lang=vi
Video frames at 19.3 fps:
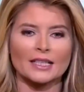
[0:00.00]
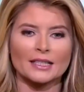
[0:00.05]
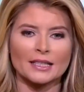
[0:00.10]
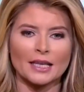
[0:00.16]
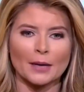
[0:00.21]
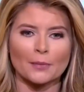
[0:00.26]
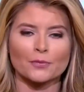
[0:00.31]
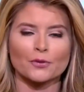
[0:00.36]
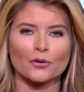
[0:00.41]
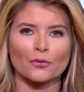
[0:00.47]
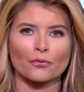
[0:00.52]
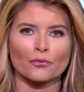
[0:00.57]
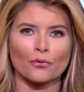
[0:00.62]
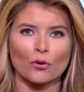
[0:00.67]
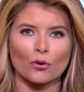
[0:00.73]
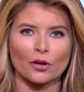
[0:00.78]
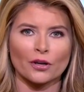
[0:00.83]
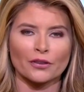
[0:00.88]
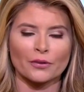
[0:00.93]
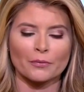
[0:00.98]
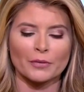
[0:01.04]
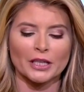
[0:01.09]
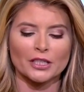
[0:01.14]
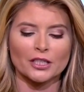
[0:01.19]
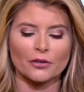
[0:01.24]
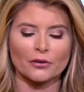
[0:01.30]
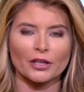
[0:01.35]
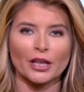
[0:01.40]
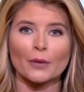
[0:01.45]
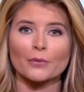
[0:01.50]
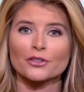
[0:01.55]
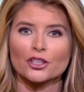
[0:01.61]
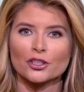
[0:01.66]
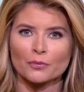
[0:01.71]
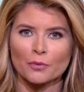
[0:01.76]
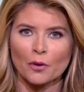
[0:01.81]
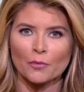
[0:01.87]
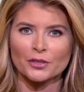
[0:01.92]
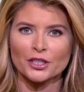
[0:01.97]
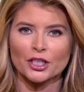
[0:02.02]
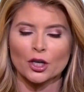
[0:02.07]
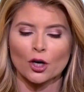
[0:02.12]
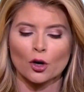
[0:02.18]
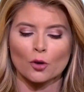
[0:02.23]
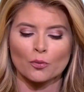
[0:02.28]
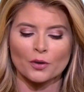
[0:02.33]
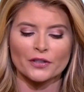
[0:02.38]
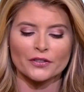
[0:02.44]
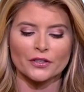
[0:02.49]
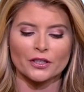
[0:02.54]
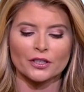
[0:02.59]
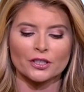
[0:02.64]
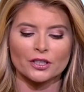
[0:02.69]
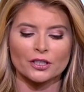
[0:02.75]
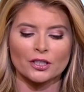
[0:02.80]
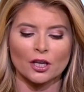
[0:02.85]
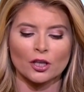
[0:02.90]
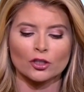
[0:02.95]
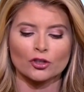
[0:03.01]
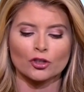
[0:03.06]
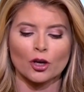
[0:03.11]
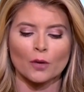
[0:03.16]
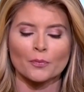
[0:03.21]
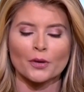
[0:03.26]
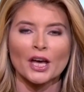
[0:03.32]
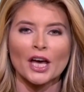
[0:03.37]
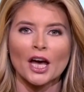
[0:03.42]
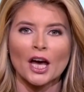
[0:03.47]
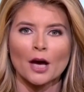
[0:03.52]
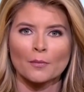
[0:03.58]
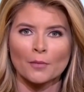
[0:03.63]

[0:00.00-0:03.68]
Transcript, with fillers: đặt bút ký lệnh xóa bỏ sự tham gia của Hoa Kỳ trong hiệp định này.